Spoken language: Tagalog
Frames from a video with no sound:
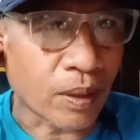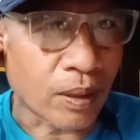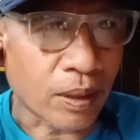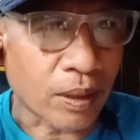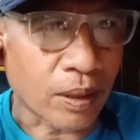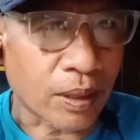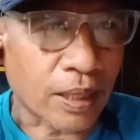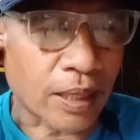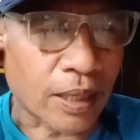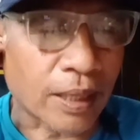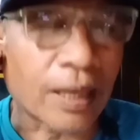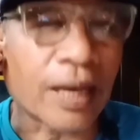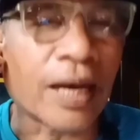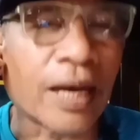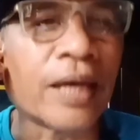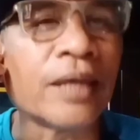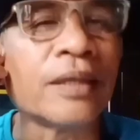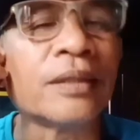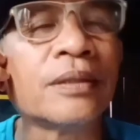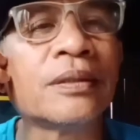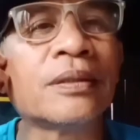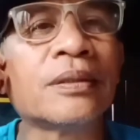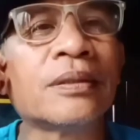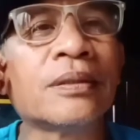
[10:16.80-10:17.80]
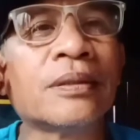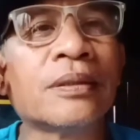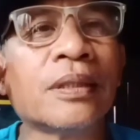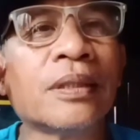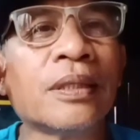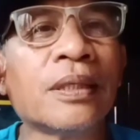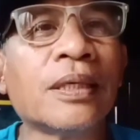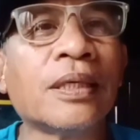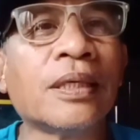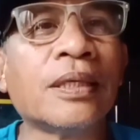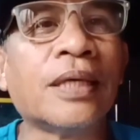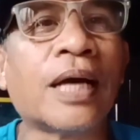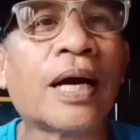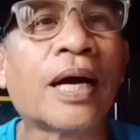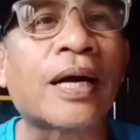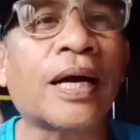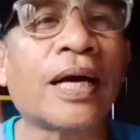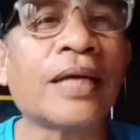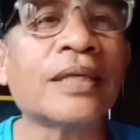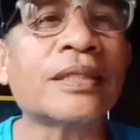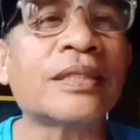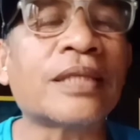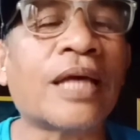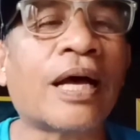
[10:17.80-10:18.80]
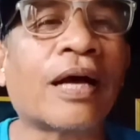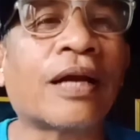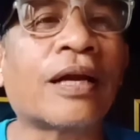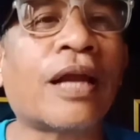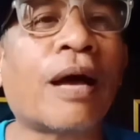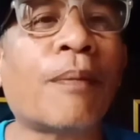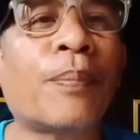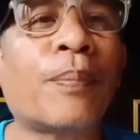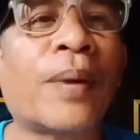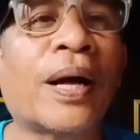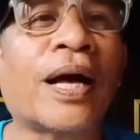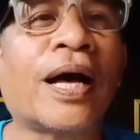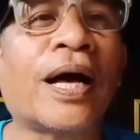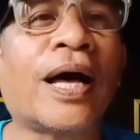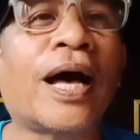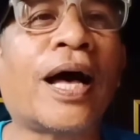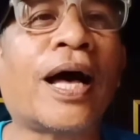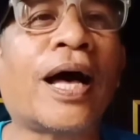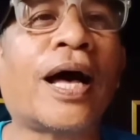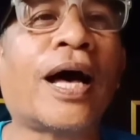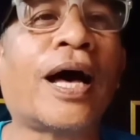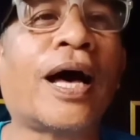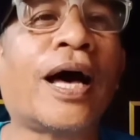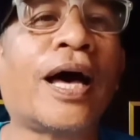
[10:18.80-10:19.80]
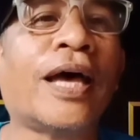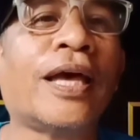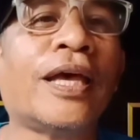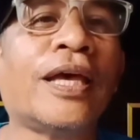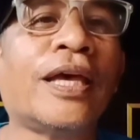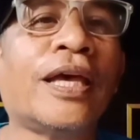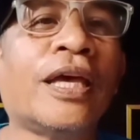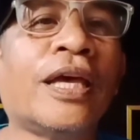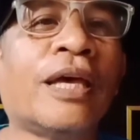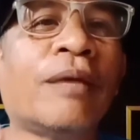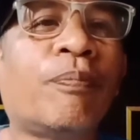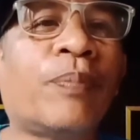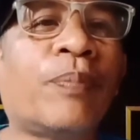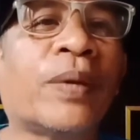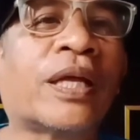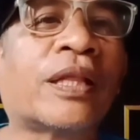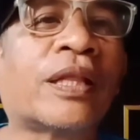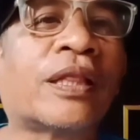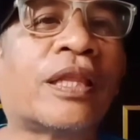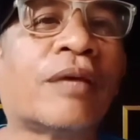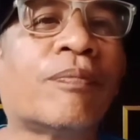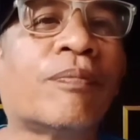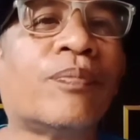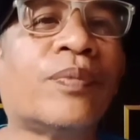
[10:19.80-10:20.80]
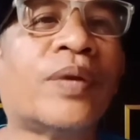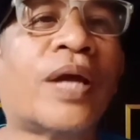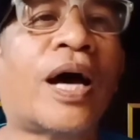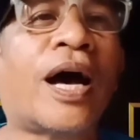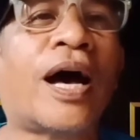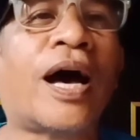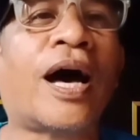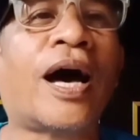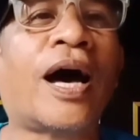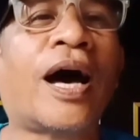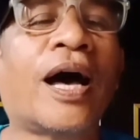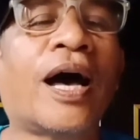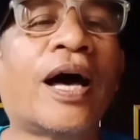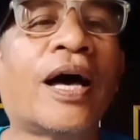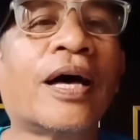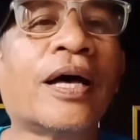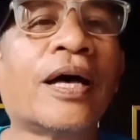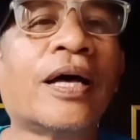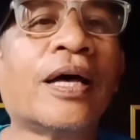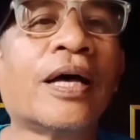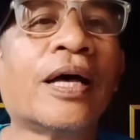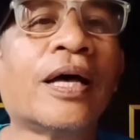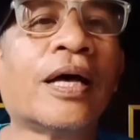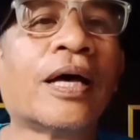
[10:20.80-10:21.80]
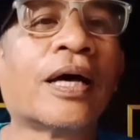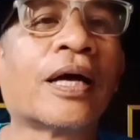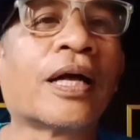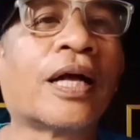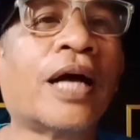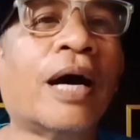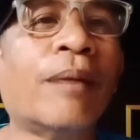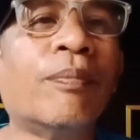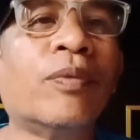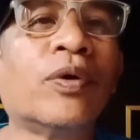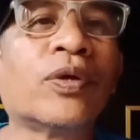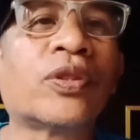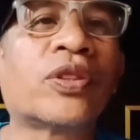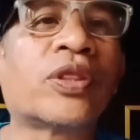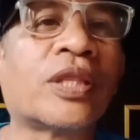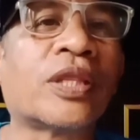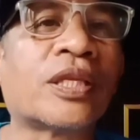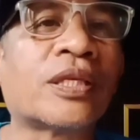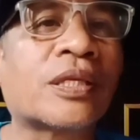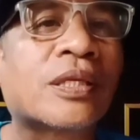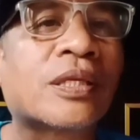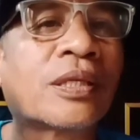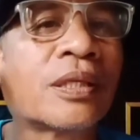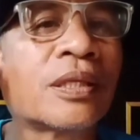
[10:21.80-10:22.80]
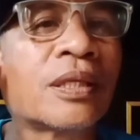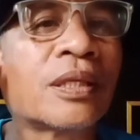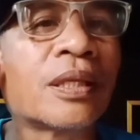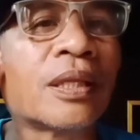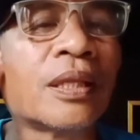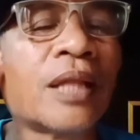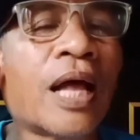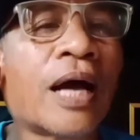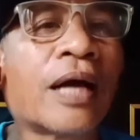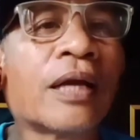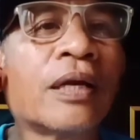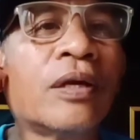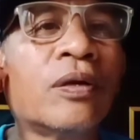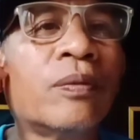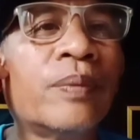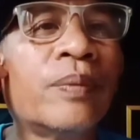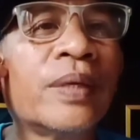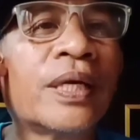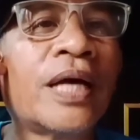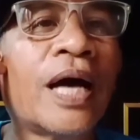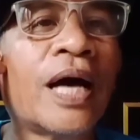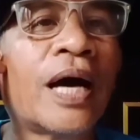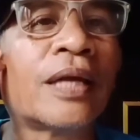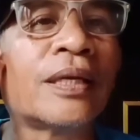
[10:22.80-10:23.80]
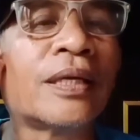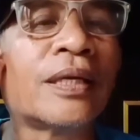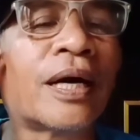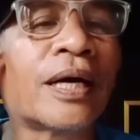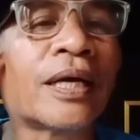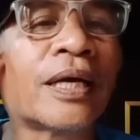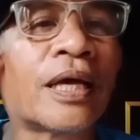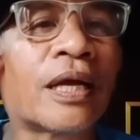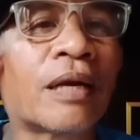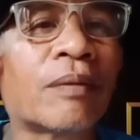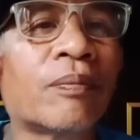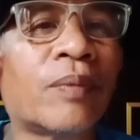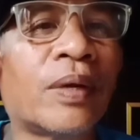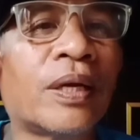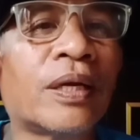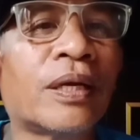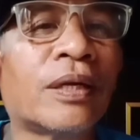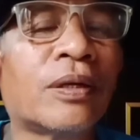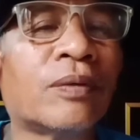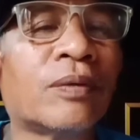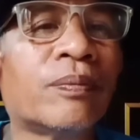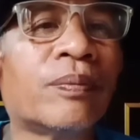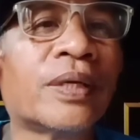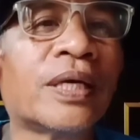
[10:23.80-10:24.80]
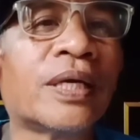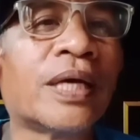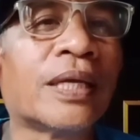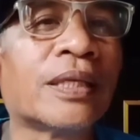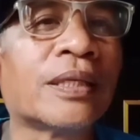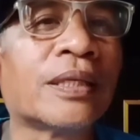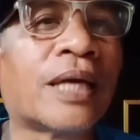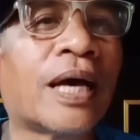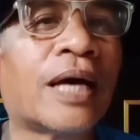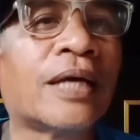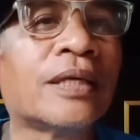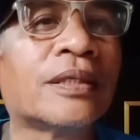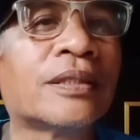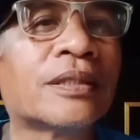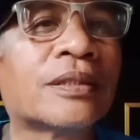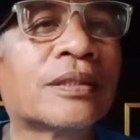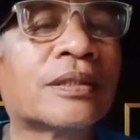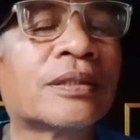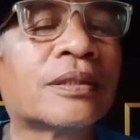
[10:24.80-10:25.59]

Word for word: yan guys. Yan guys ang napaka effective na gamot ng lubigan, ng herbal na lubigan guys.